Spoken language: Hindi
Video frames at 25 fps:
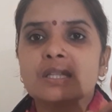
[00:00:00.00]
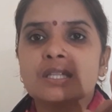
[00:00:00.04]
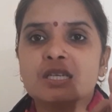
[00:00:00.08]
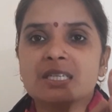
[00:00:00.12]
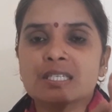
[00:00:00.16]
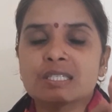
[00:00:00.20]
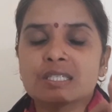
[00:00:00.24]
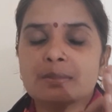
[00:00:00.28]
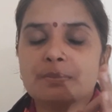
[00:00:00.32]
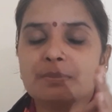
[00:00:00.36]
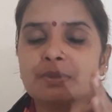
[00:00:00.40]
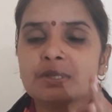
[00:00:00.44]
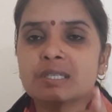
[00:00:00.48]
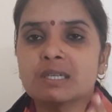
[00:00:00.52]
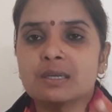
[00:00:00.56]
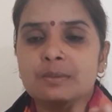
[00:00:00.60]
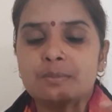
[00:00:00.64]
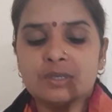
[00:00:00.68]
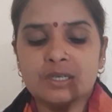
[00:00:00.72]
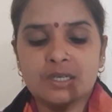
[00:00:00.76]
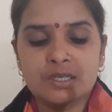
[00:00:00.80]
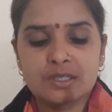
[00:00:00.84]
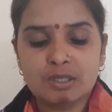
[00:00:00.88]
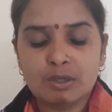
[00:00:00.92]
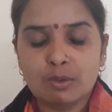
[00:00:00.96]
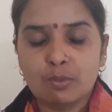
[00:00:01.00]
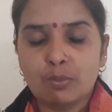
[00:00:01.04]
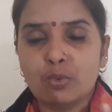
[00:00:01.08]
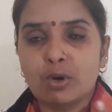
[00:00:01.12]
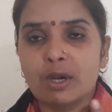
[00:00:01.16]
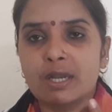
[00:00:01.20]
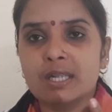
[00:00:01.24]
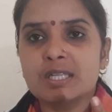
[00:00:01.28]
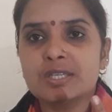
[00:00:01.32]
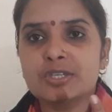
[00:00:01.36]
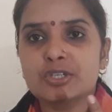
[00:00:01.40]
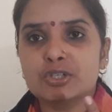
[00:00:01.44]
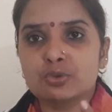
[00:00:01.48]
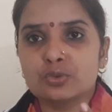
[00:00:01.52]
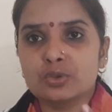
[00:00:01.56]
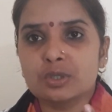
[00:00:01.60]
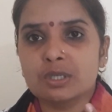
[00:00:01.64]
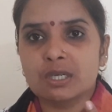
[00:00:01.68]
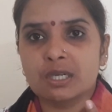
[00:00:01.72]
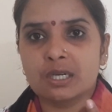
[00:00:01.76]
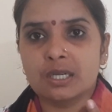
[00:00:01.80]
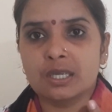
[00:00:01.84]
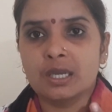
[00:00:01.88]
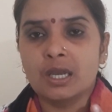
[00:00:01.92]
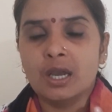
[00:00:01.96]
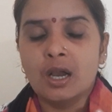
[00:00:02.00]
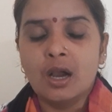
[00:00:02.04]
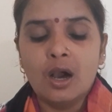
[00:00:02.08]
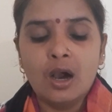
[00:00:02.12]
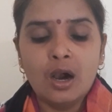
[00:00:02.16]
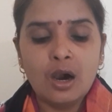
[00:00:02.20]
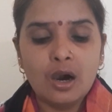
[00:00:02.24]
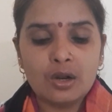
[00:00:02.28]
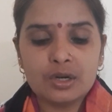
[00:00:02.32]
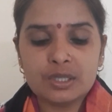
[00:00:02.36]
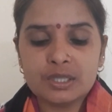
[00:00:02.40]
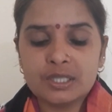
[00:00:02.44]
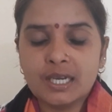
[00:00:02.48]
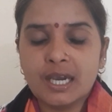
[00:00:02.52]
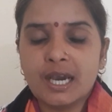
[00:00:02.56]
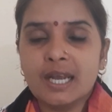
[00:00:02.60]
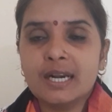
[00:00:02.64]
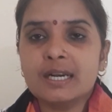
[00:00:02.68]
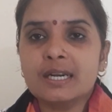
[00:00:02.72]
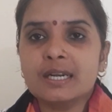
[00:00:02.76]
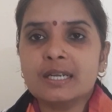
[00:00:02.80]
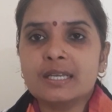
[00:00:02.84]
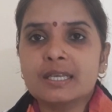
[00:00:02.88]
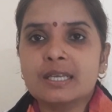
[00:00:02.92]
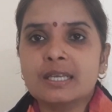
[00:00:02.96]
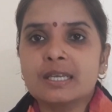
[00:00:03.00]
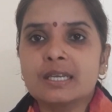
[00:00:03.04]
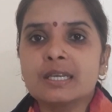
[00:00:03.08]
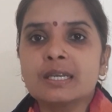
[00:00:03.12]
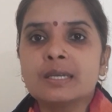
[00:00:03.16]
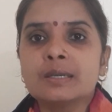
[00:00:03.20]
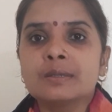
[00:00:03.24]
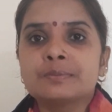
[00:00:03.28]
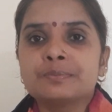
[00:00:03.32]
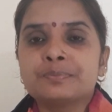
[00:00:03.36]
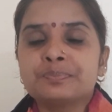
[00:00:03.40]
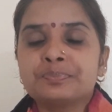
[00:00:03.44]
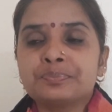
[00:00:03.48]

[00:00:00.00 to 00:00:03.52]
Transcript: 10 से 15 मिनट तक बॉयल ज़रूर करें और ध्यान रखें